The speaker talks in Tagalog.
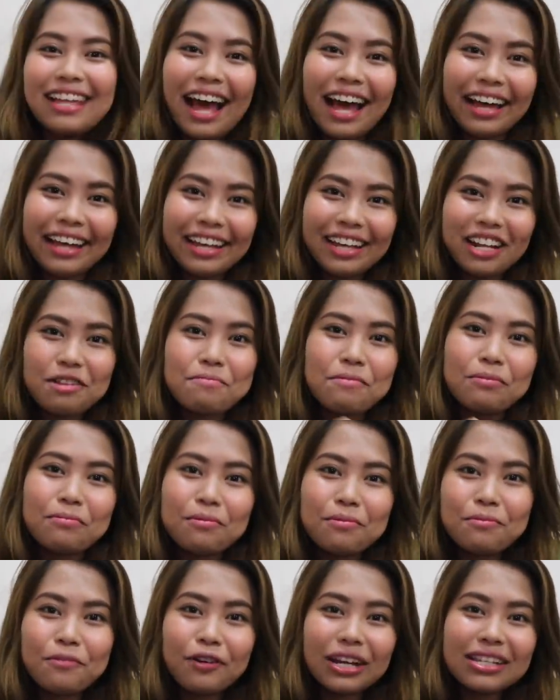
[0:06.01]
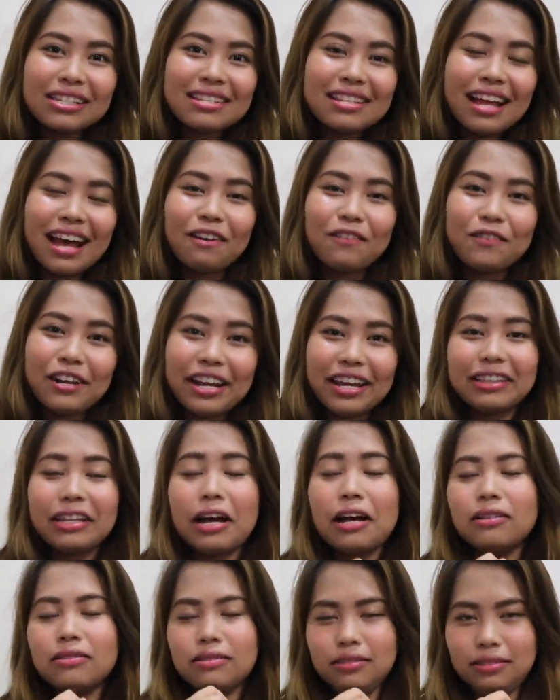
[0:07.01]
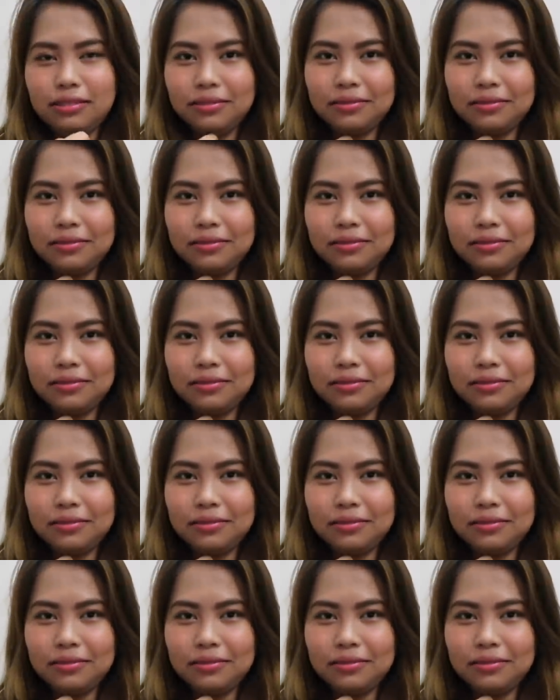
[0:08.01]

Dahil magbubukas na ulit ang...